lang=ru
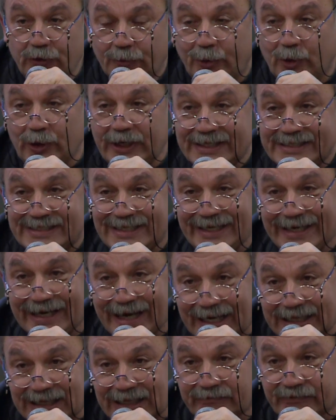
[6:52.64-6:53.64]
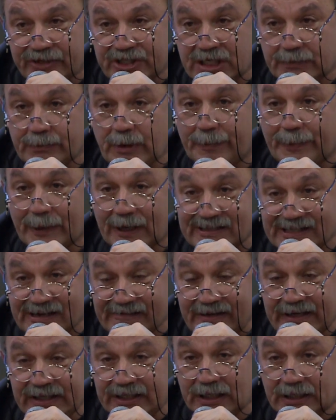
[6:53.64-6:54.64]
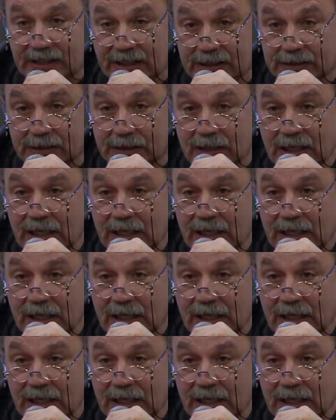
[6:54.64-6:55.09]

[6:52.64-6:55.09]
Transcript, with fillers: более деликатного, чем образование нет.